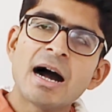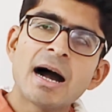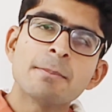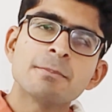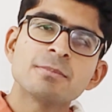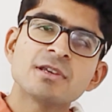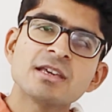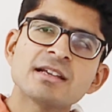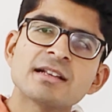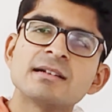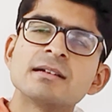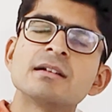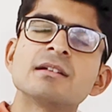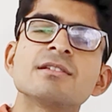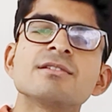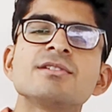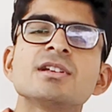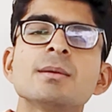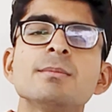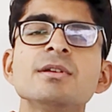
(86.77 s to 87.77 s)
आपकी क्रेडिट
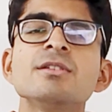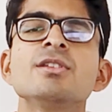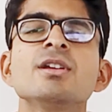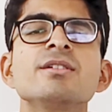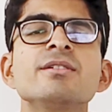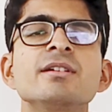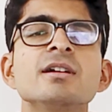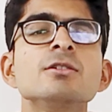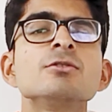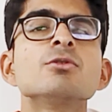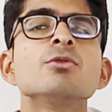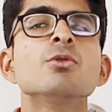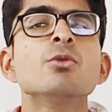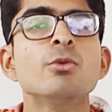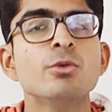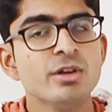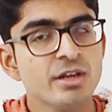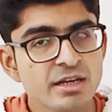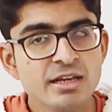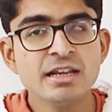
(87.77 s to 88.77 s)
हिस्ट्री अभी जनरेट
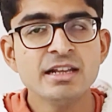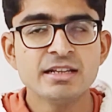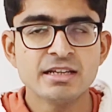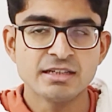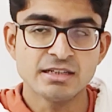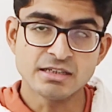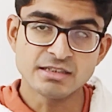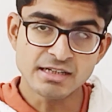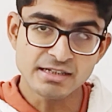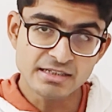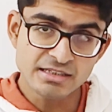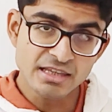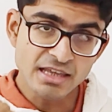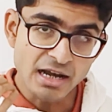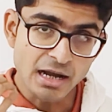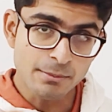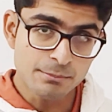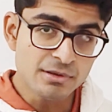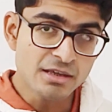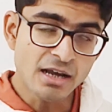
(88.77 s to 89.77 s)
हुई ही नहीं है यानी कि
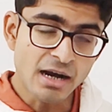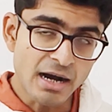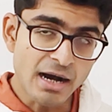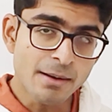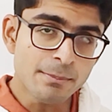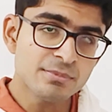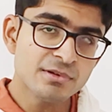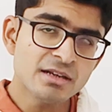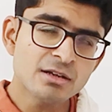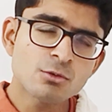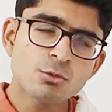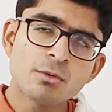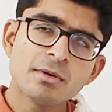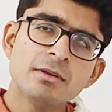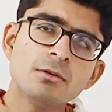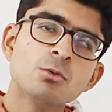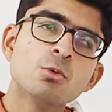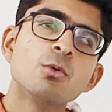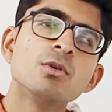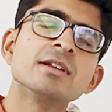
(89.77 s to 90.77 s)
अभी आपने
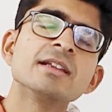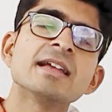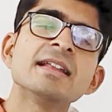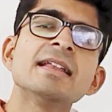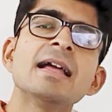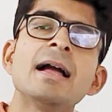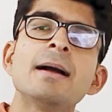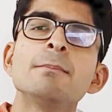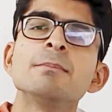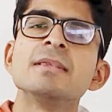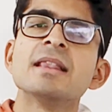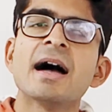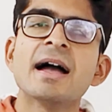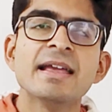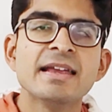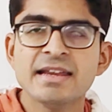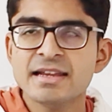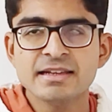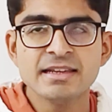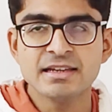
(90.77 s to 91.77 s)
कोई लोन के लिए
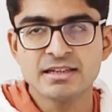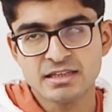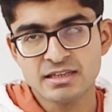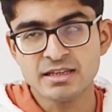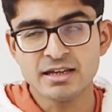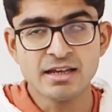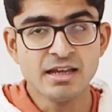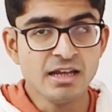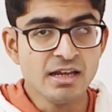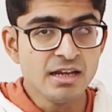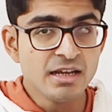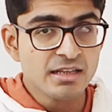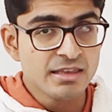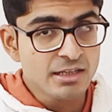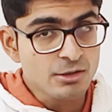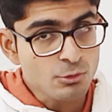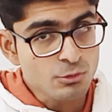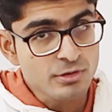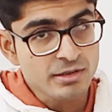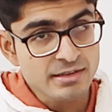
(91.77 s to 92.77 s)
अप्लाई ही नहीं किया है
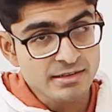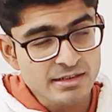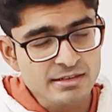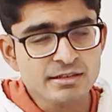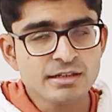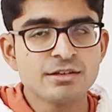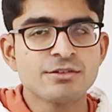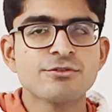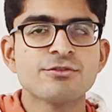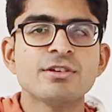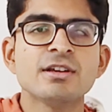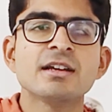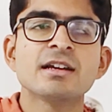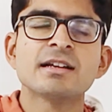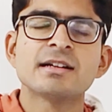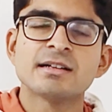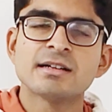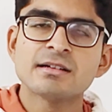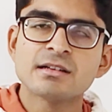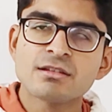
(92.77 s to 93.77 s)
देखो क्रेडिट हिस्ट्री
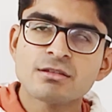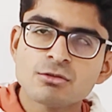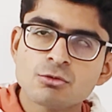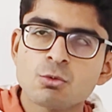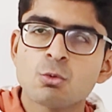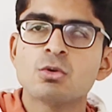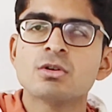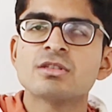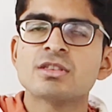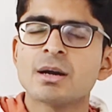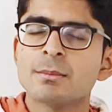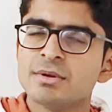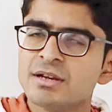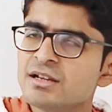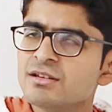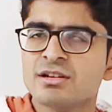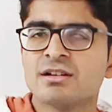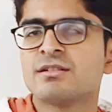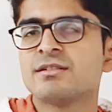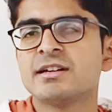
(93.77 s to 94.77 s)
क्रेडिट स्कोर
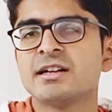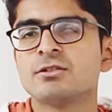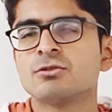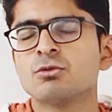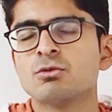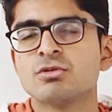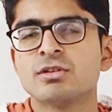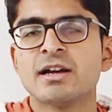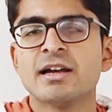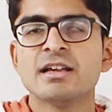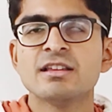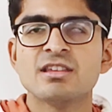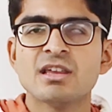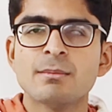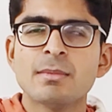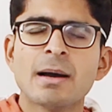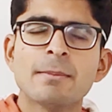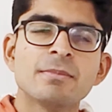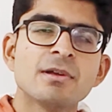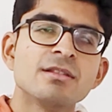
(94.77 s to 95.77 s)
तभी जनरेट होता है
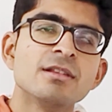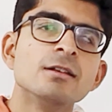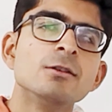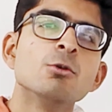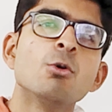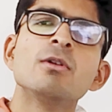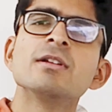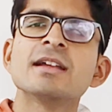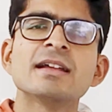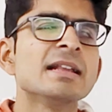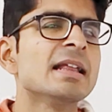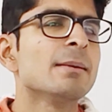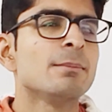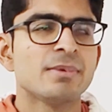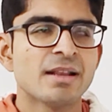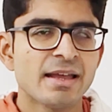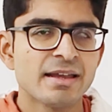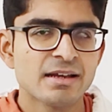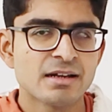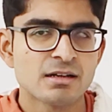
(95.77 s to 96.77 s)
जब आप किसी लोन के लिए
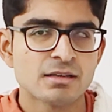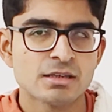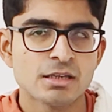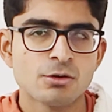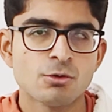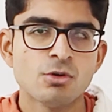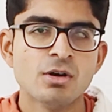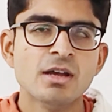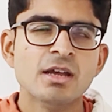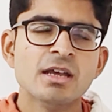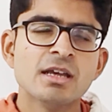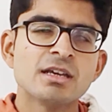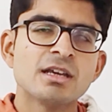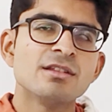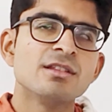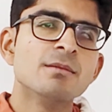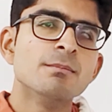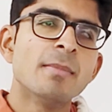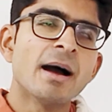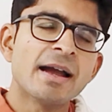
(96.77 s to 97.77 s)
अप्लाई करते हो
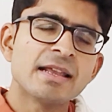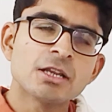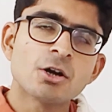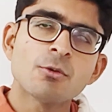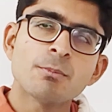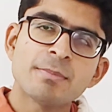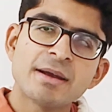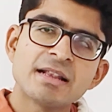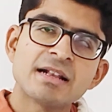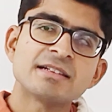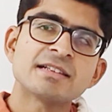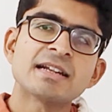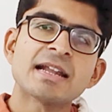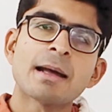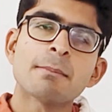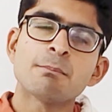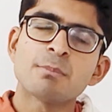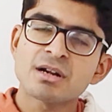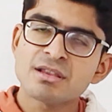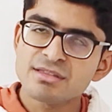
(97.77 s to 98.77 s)
किसी बाय नाउ पे लेटर
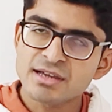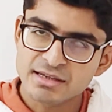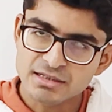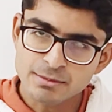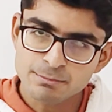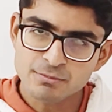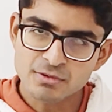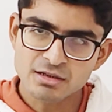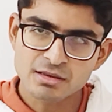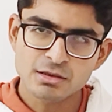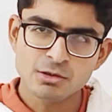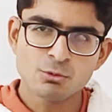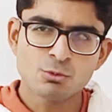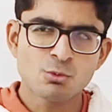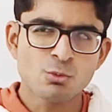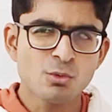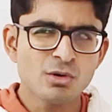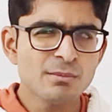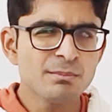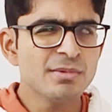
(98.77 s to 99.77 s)
ऐप पर साइनअप करते हो
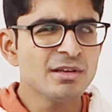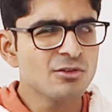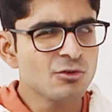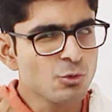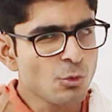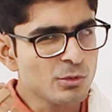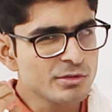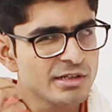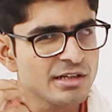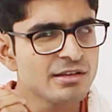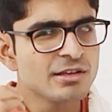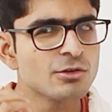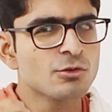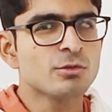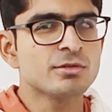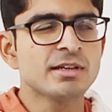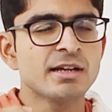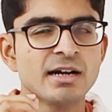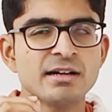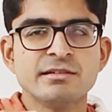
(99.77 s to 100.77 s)
कोई भी छोटी सी
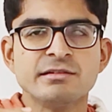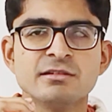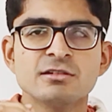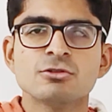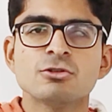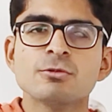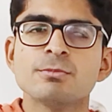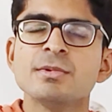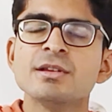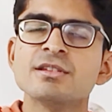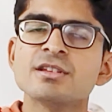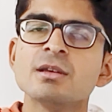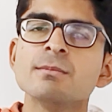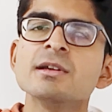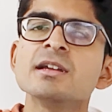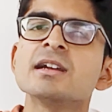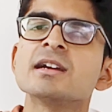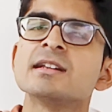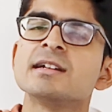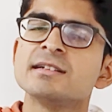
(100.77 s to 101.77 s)
छोटी हंड्रेड रुपीज़ की
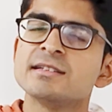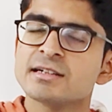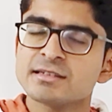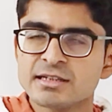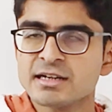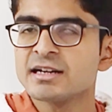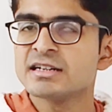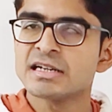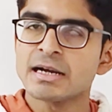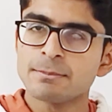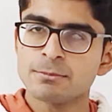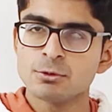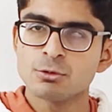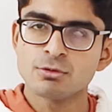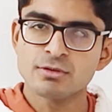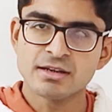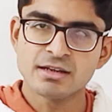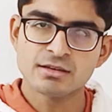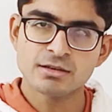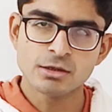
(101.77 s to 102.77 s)
भी क्रेडिट अगर आप
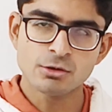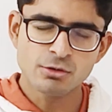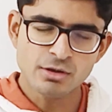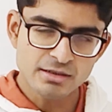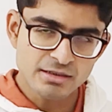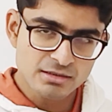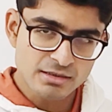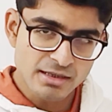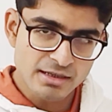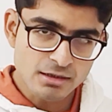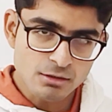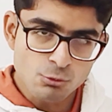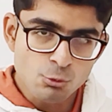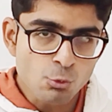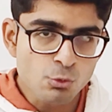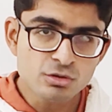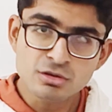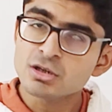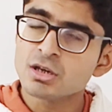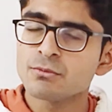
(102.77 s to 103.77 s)
लोग लेते हो यानी कि एक
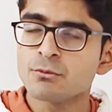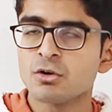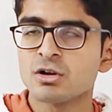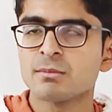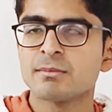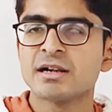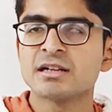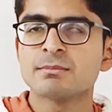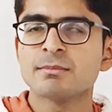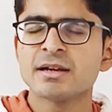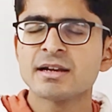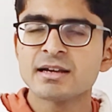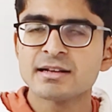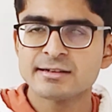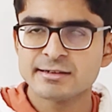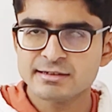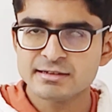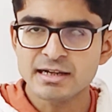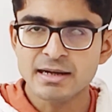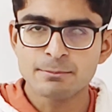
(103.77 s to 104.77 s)
लोन के फॉर्मेट में
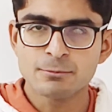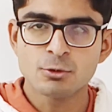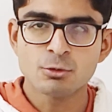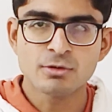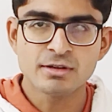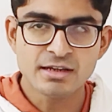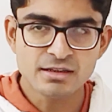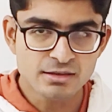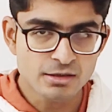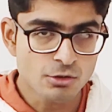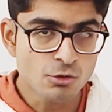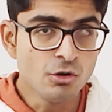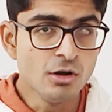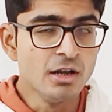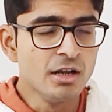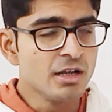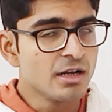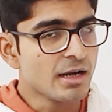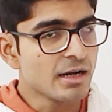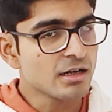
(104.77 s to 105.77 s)
क्रेडिट आप लोग लेते हो
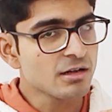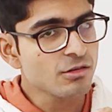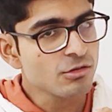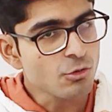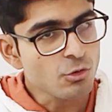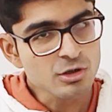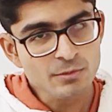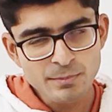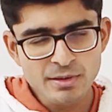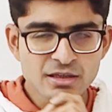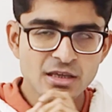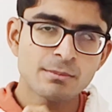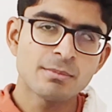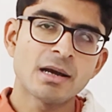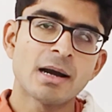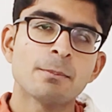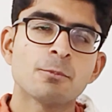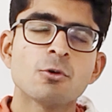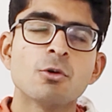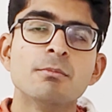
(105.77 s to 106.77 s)
अगर सौ रुपये की
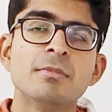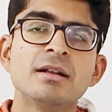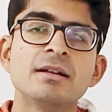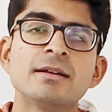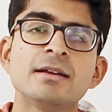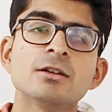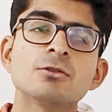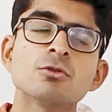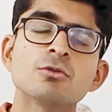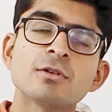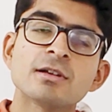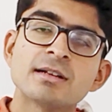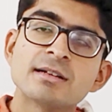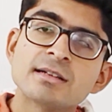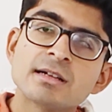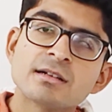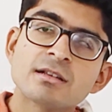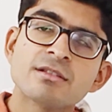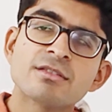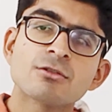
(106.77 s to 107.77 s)
भी आपको मिल रही है तो
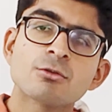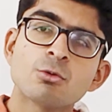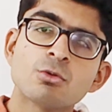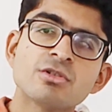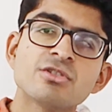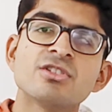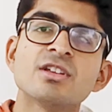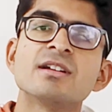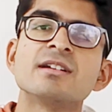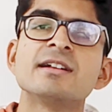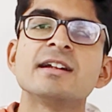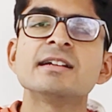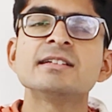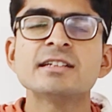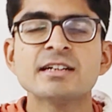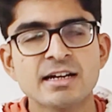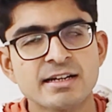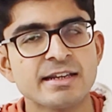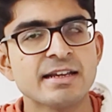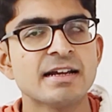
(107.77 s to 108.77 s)
क्रेडिट स्कोर
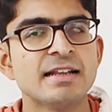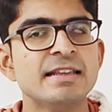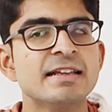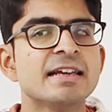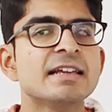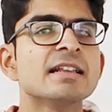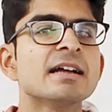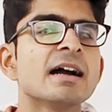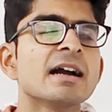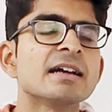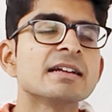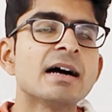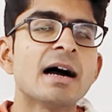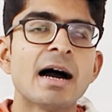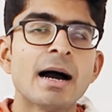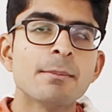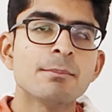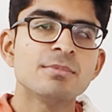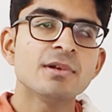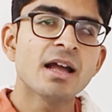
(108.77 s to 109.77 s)
जनरेट करेगा लेकिन अगर
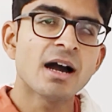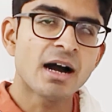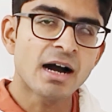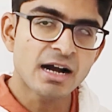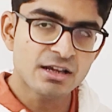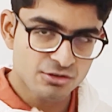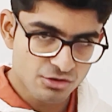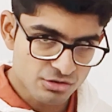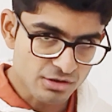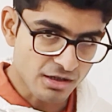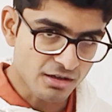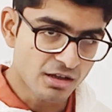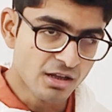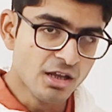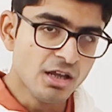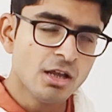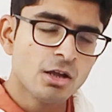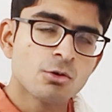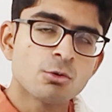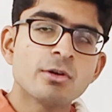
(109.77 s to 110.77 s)
आपने आज तक
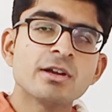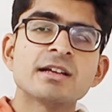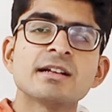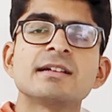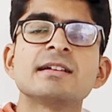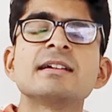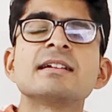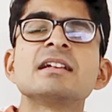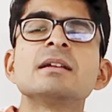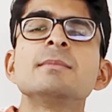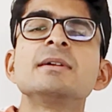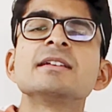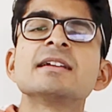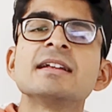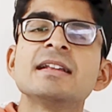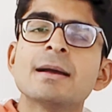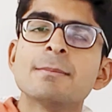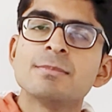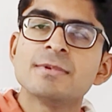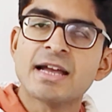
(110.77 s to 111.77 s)
कोई क्रेडिट लिमिट
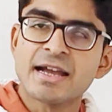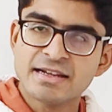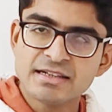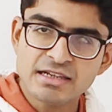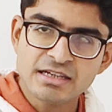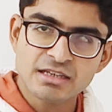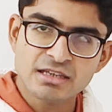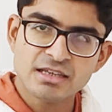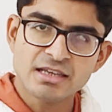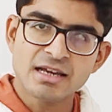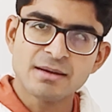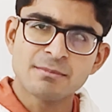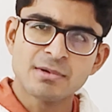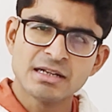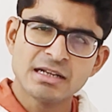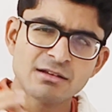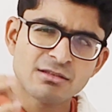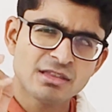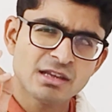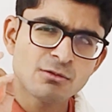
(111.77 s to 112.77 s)
के लिए अप्लाई नहीं किया है
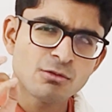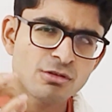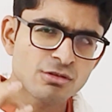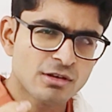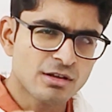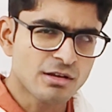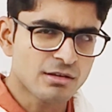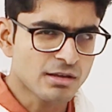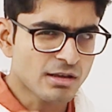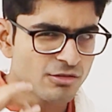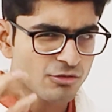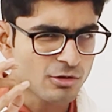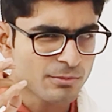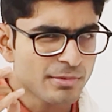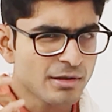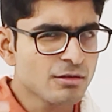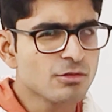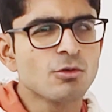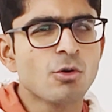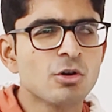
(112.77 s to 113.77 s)
भले से वो दस
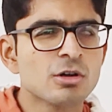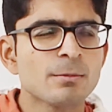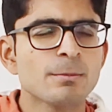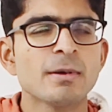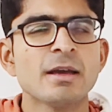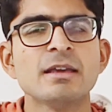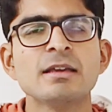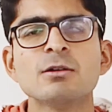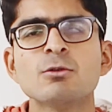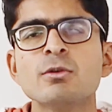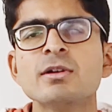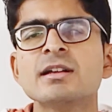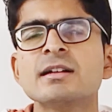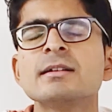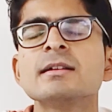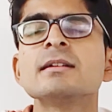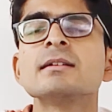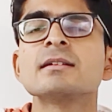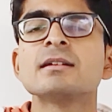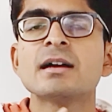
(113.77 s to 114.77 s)
रुपये सौ रुपये है या कोई
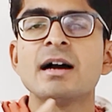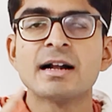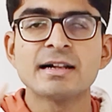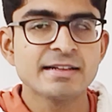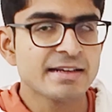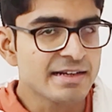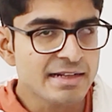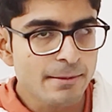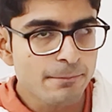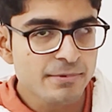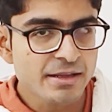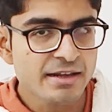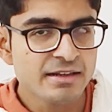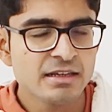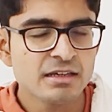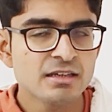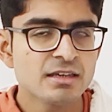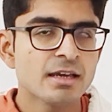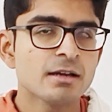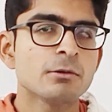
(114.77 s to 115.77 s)
क्रेडिट कार्ड के लिए अप्लाई
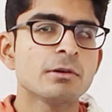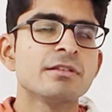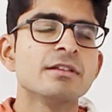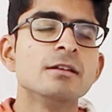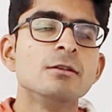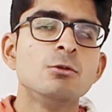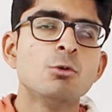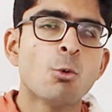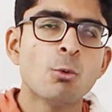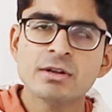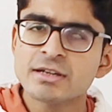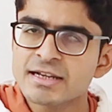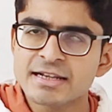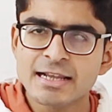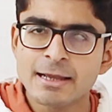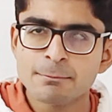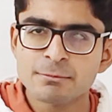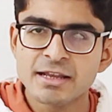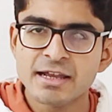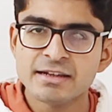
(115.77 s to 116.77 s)
नहीं किया है किसी लोन के
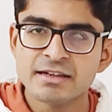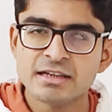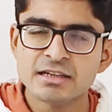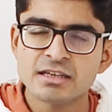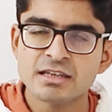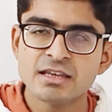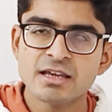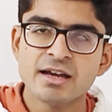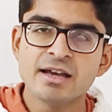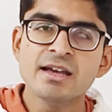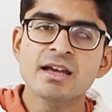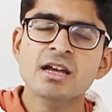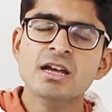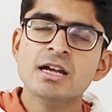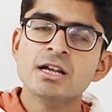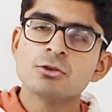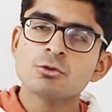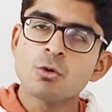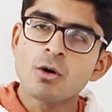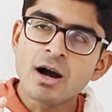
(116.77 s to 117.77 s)
लिए अप्लाई नहीं किया है
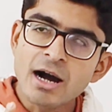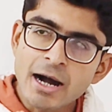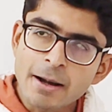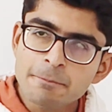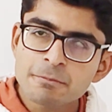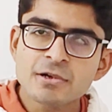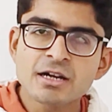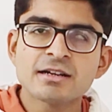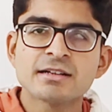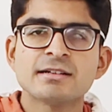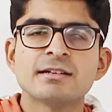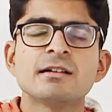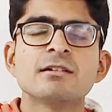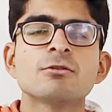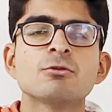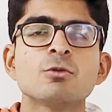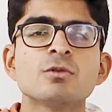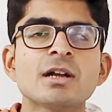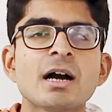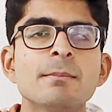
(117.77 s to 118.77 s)
तो आपका
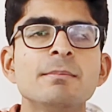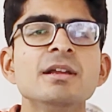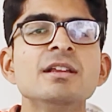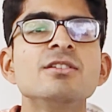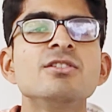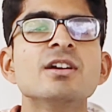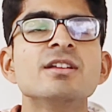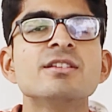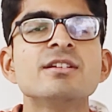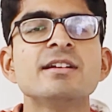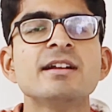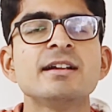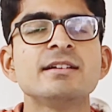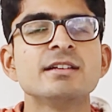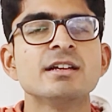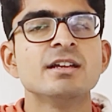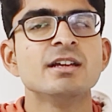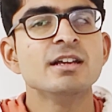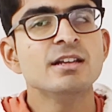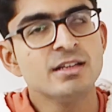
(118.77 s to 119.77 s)
क्रेडिट स्कोर अभी
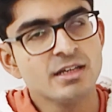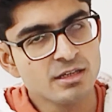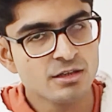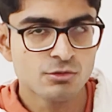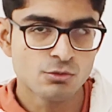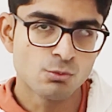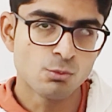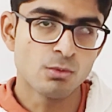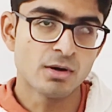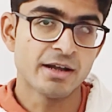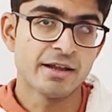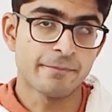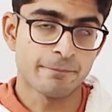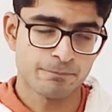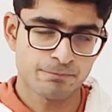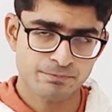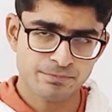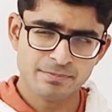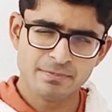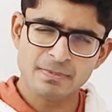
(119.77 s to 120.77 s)
जनरेट ही नहीं हुआ है
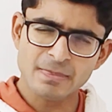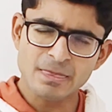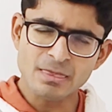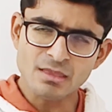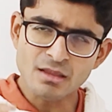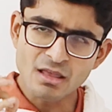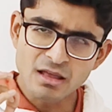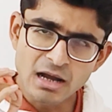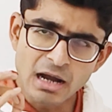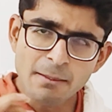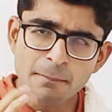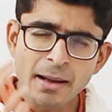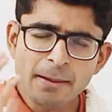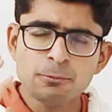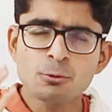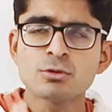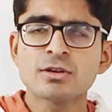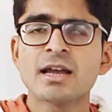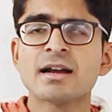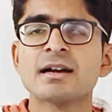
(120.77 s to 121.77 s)
अब
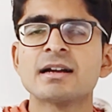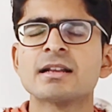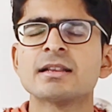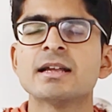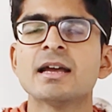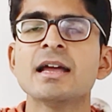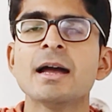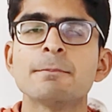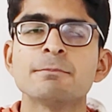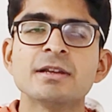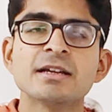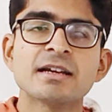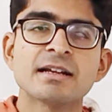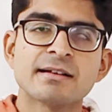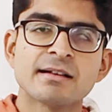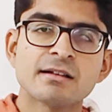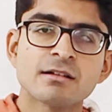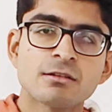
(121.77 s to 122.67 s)
आपको क्या करना है अपने